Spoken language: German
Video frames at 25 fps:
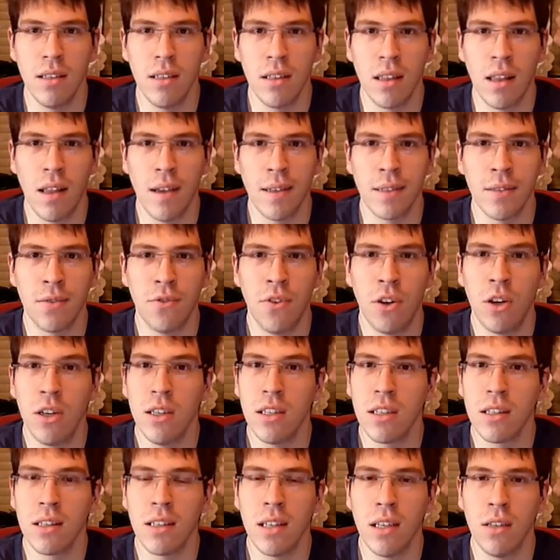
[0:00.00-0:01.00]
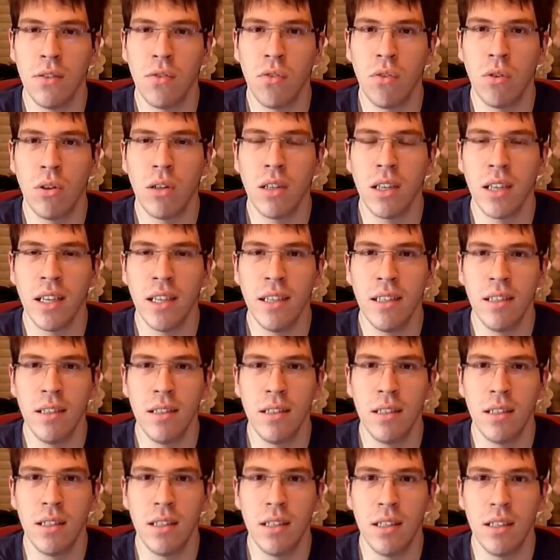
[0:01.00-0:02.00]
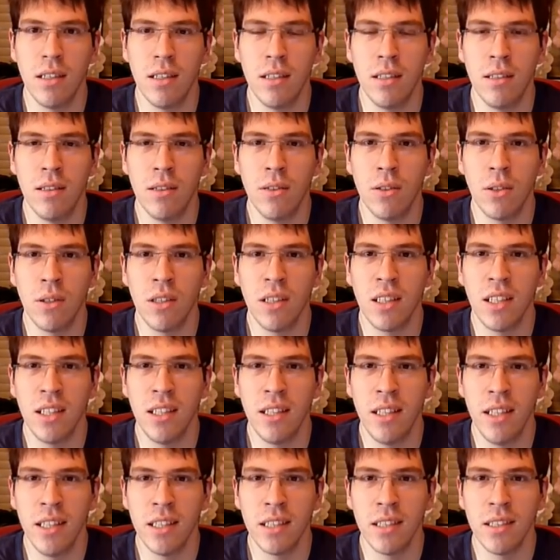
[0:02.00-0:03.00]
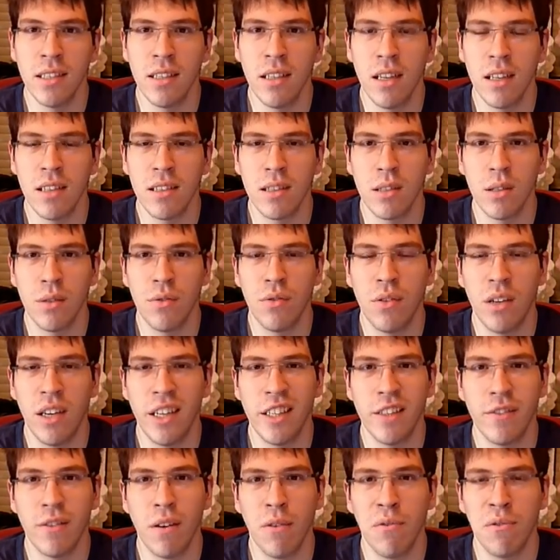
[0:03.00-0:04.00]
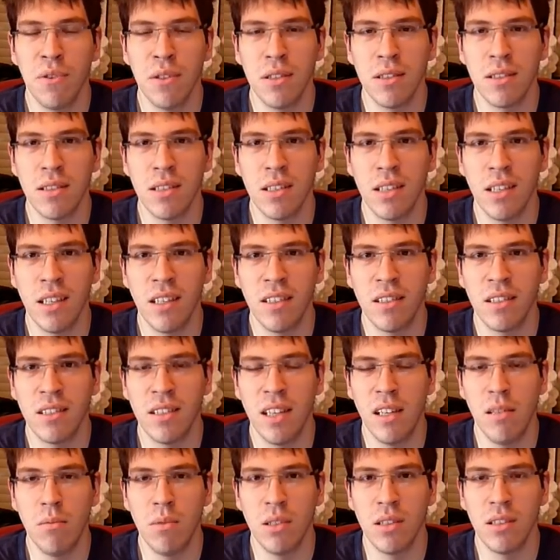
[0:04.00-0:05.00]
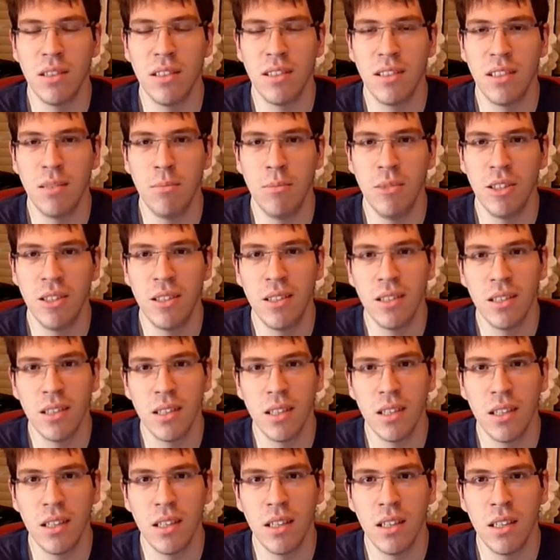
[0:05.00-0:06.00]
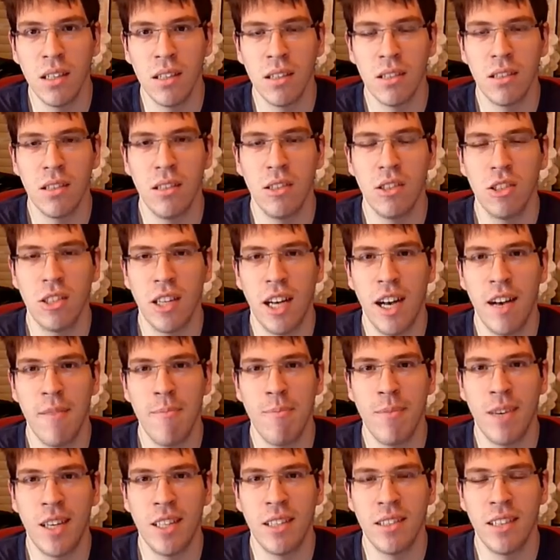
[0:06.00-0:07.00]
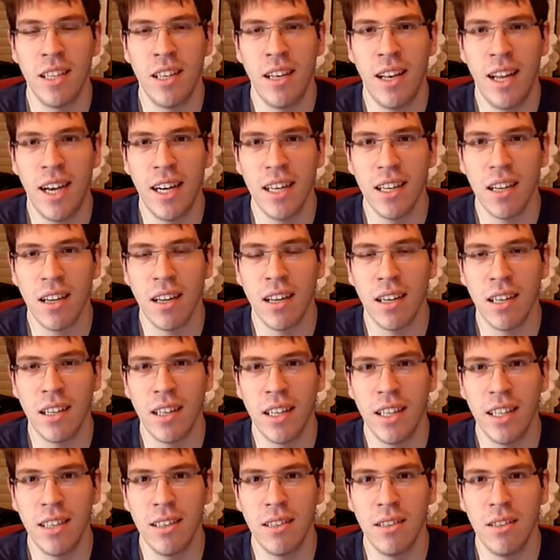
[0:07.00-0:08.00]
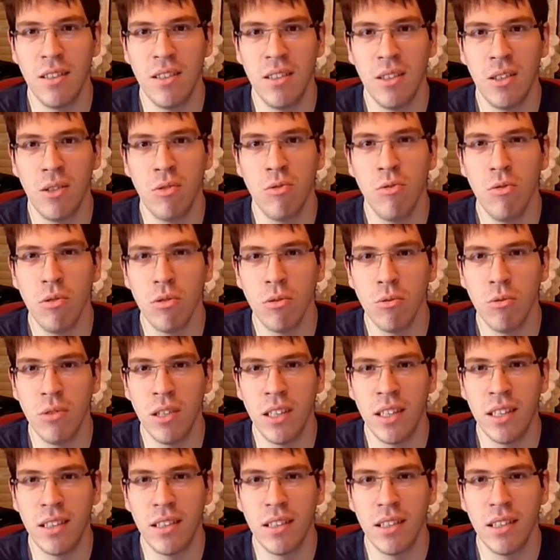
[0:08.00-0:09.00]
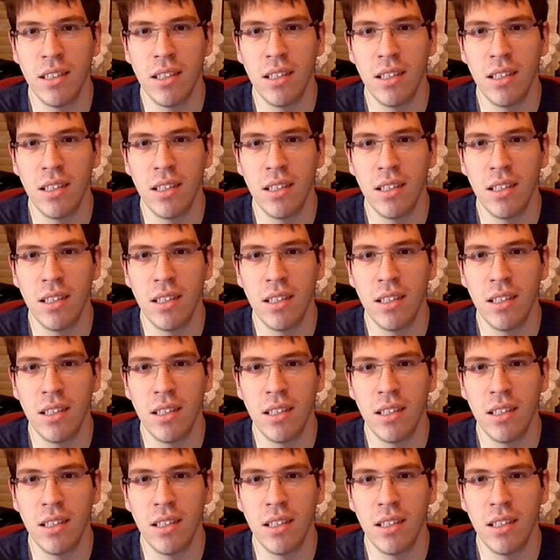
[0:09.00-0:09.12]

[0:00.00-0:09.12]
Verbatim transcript: Das Volk der Fore in Neuguinea hat sich vor etwa 40 Jahren selber dezimiert. Sie starben an der Lachkrankheit, die sich Kuru nennt.